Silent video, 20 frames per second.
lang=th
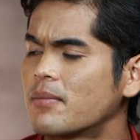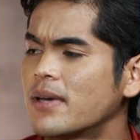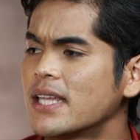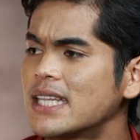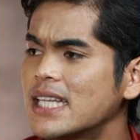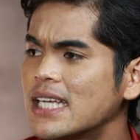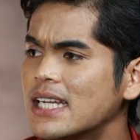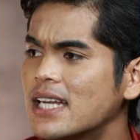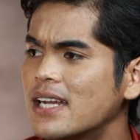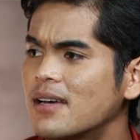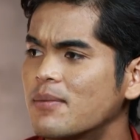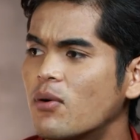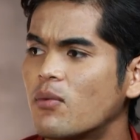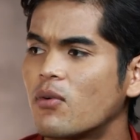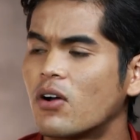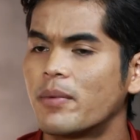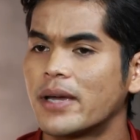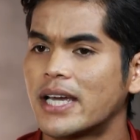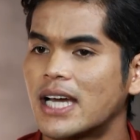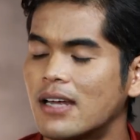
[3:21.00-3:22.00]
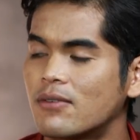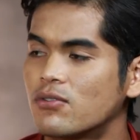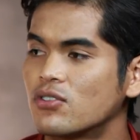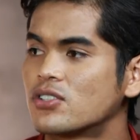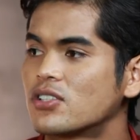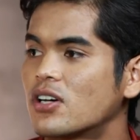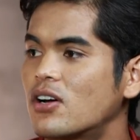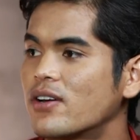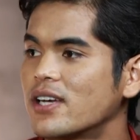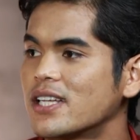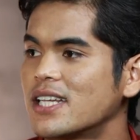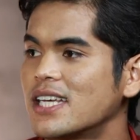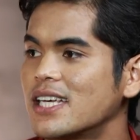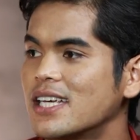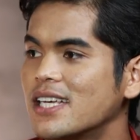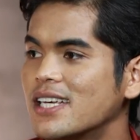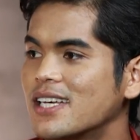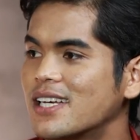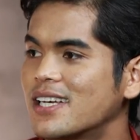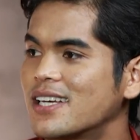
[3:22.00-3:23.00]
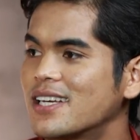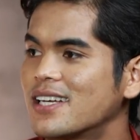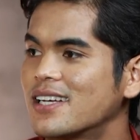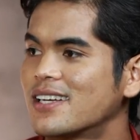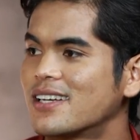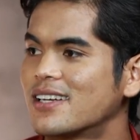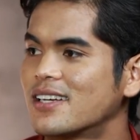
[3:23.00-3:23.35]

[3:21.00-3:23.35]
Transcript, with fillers: แต่ไม่ติดแล้วผมก็ไปคัดฟุตซอลอีกที อื